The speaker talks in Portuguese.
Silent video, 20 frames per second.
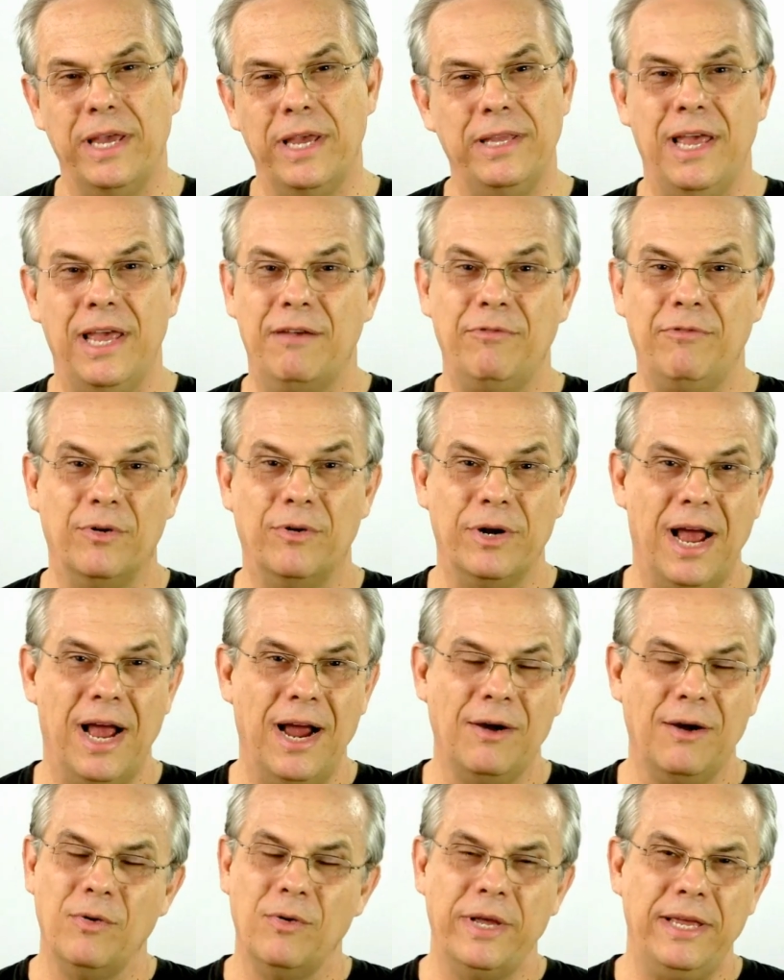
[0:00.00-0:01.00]
quem deve
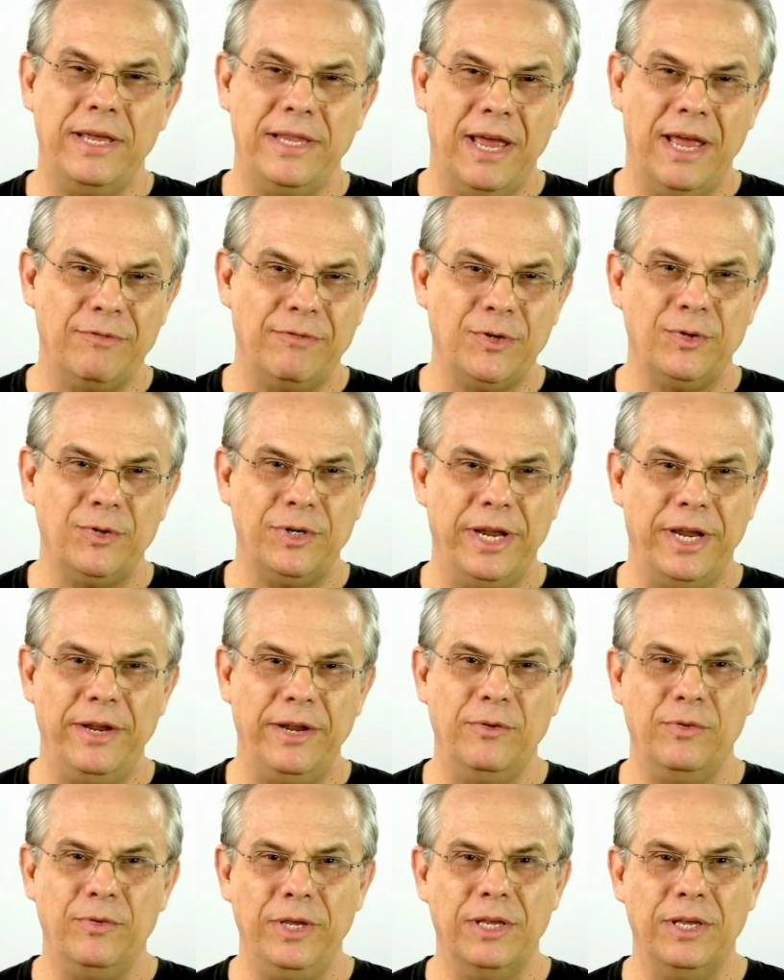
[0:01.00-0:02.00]
orar, ou quem deve
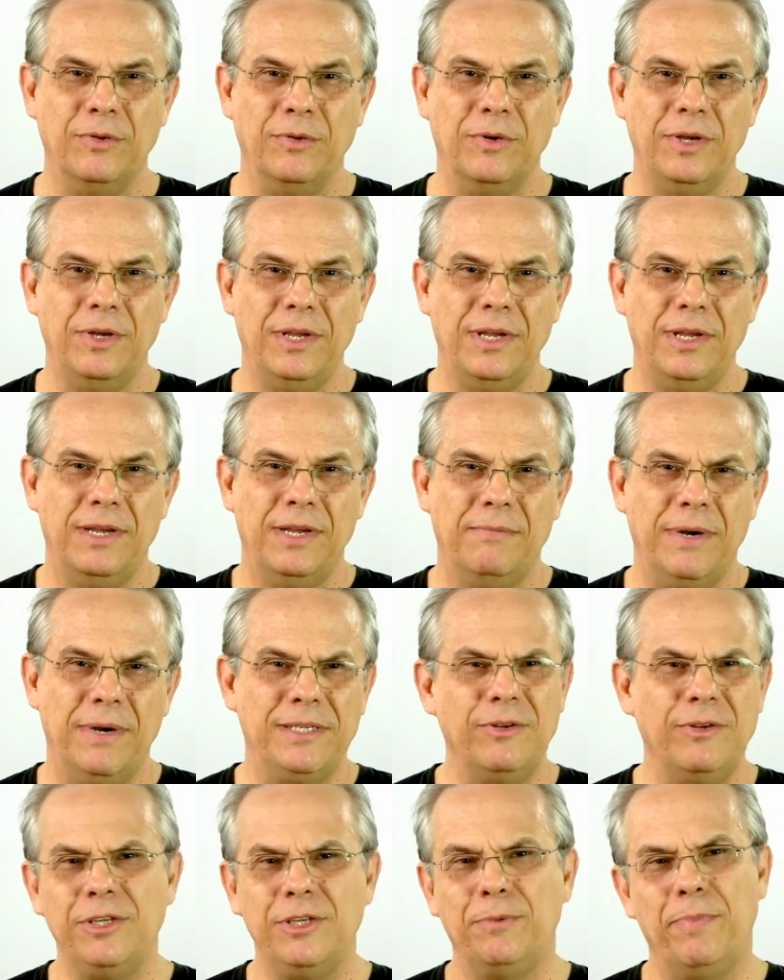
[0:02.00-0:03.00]
sugerir um hino.
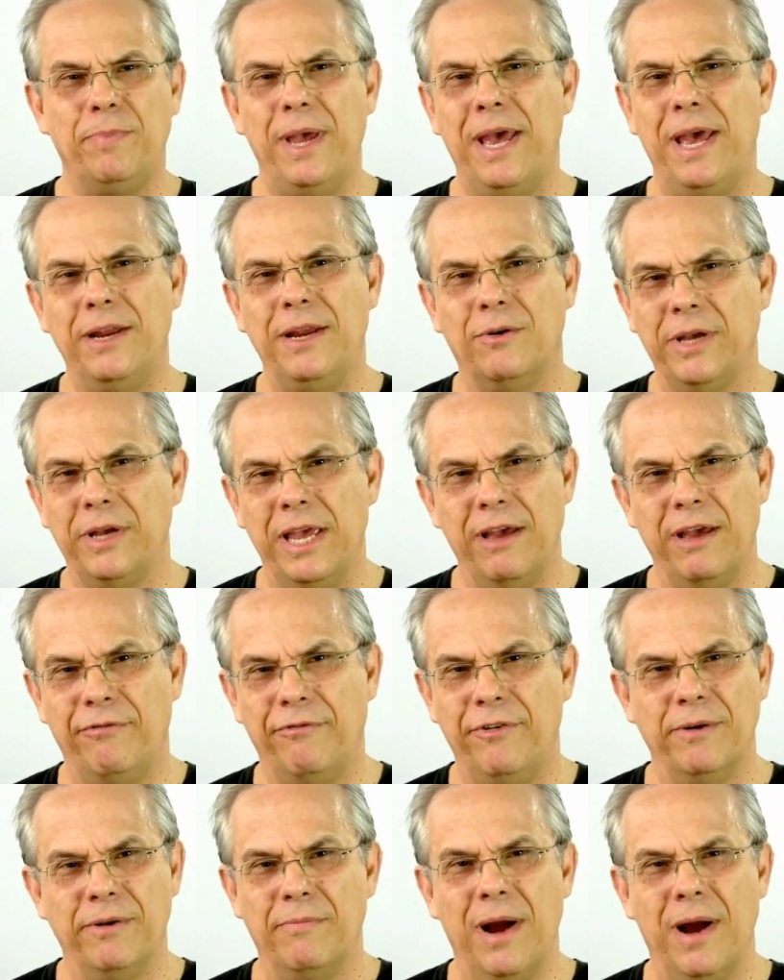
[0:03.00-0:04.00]
Mas não espere alguém
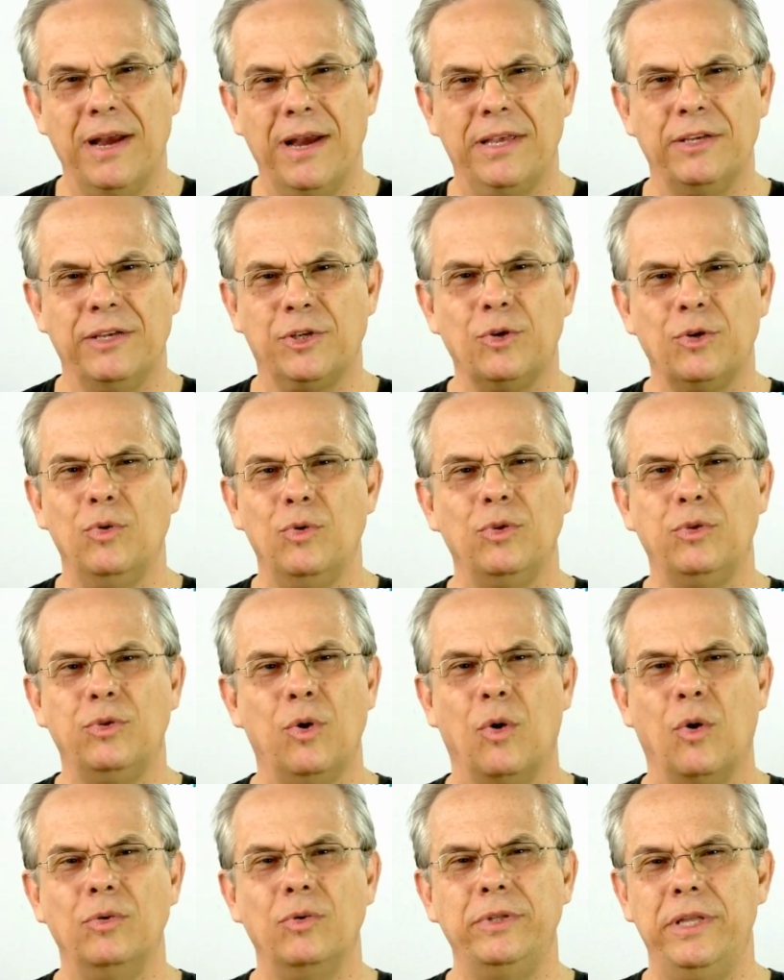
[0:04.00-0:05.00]
afirmar que
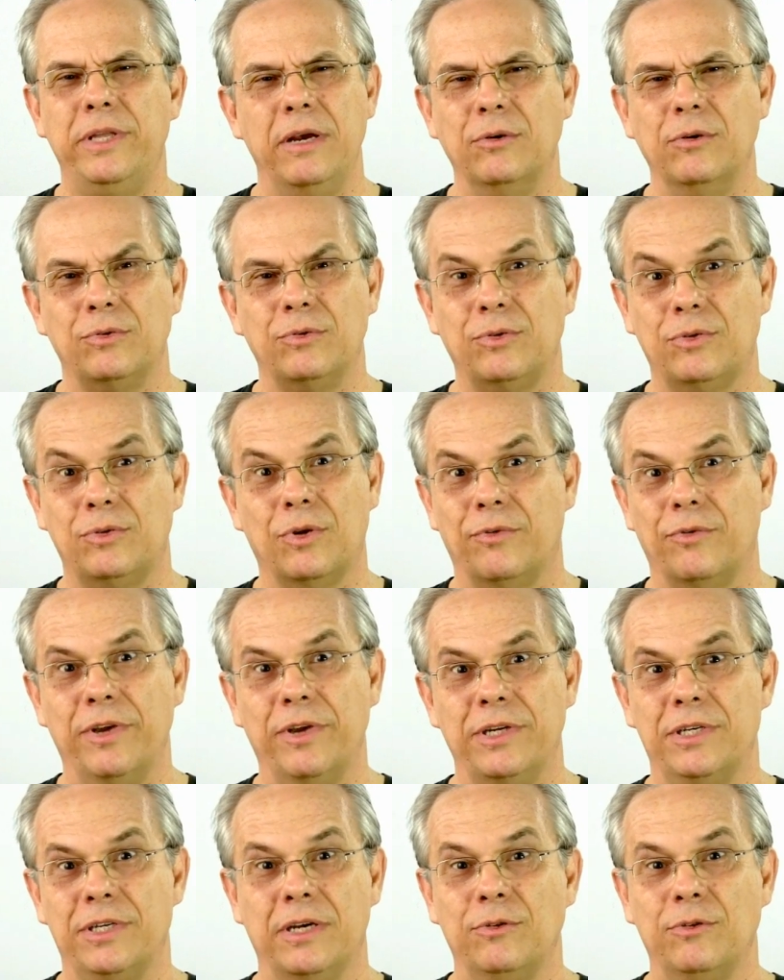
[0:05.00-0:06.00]
escutou Deus
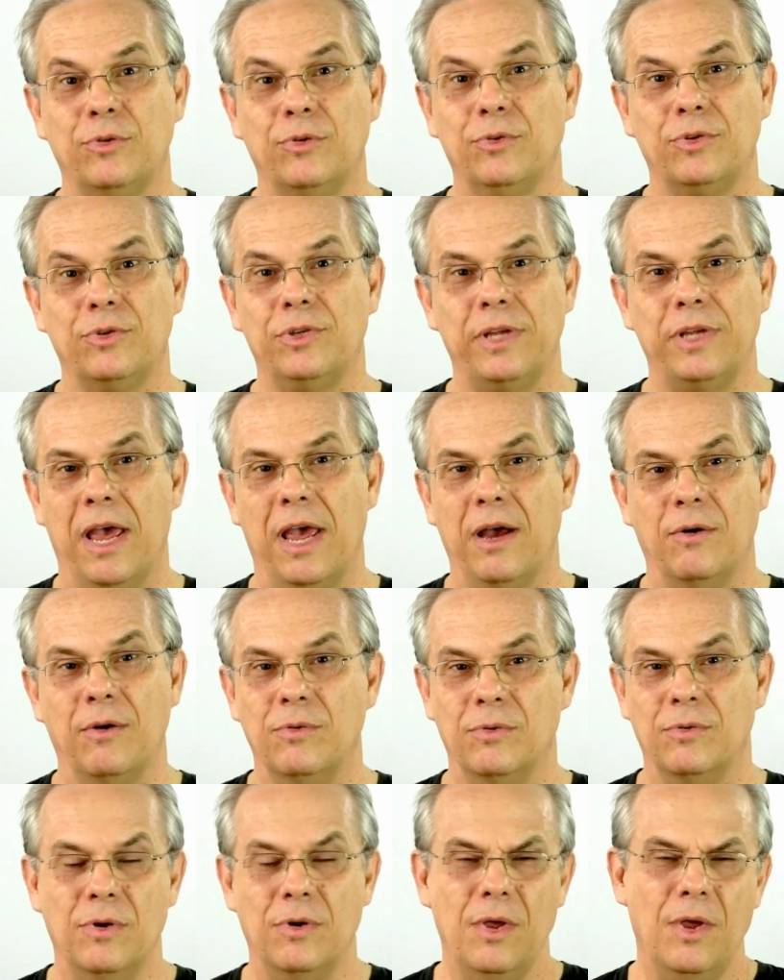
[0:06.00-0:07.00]
trovejando do
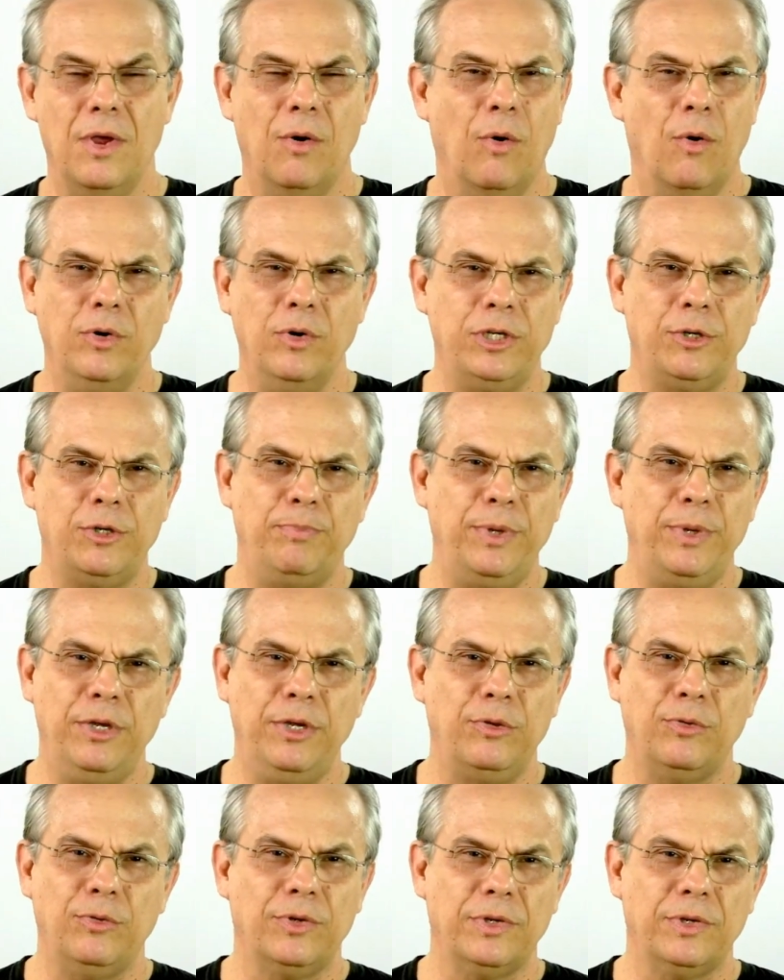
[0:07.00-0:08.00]
céu, ou o
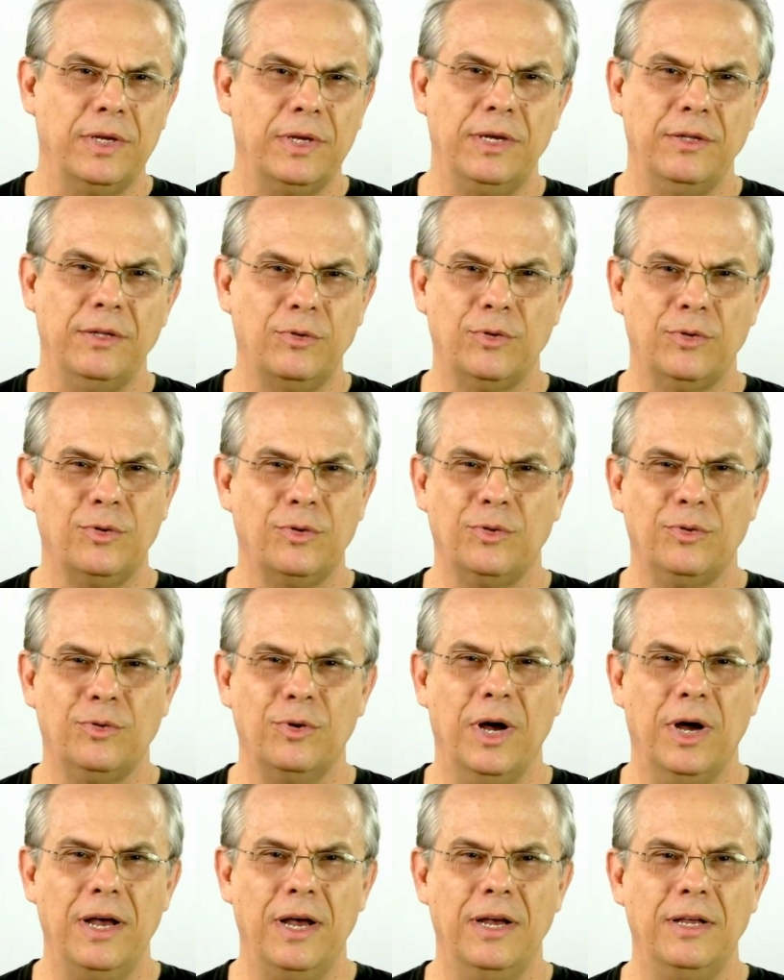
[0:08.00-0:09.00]
Espírito Santo
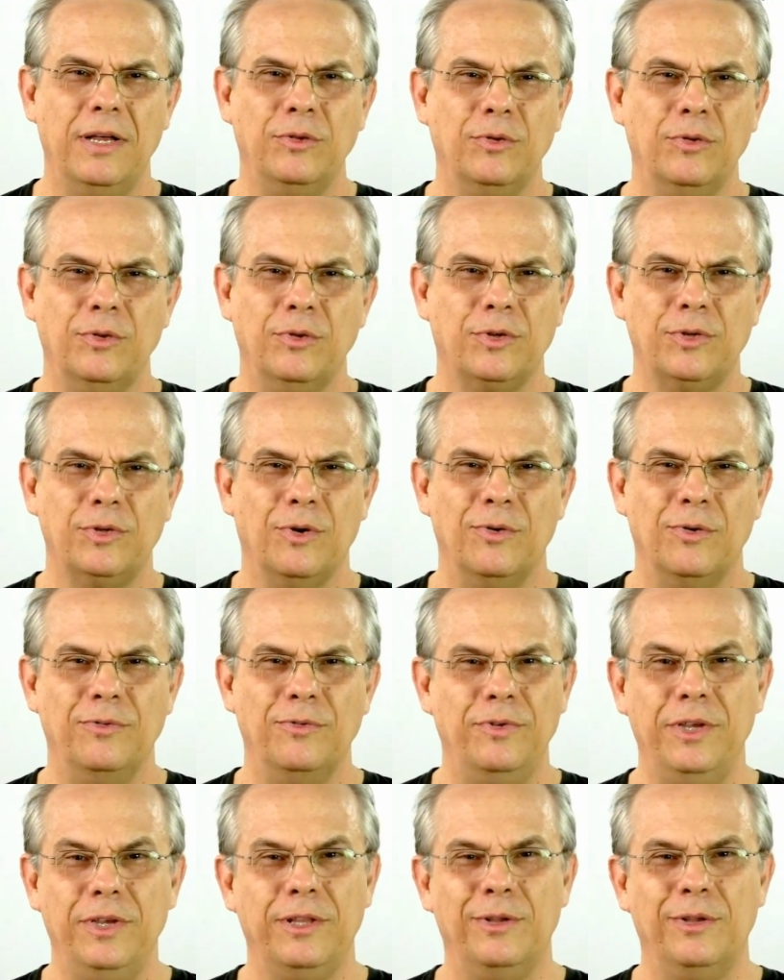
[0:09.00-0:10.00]
sussurrando no seu
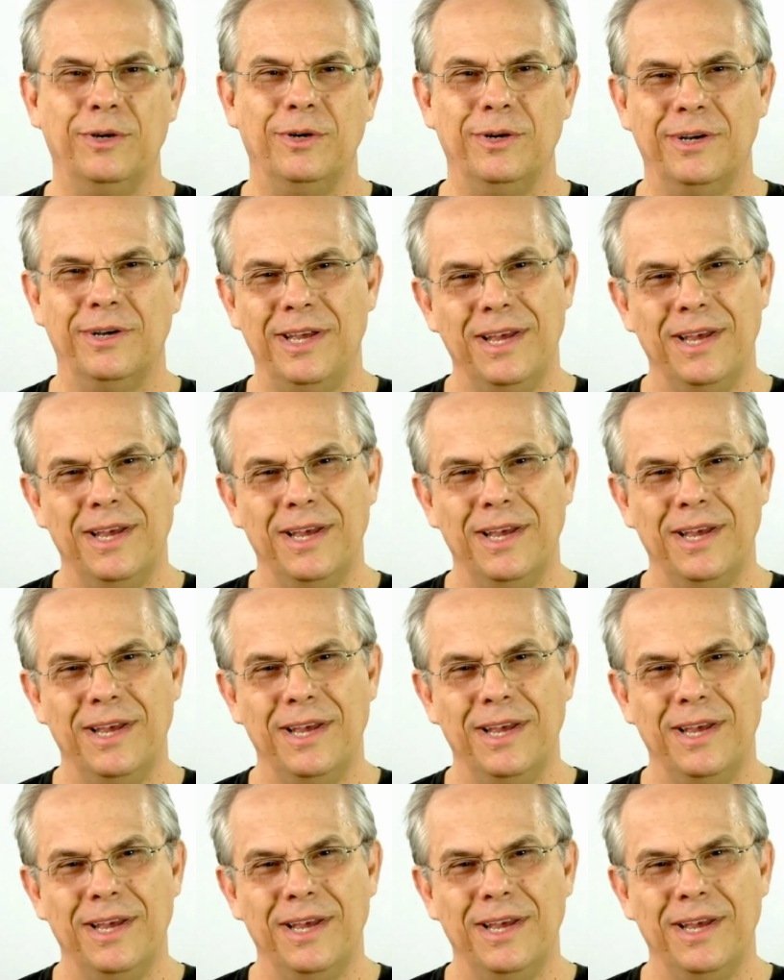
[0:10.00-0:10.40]
ouvido,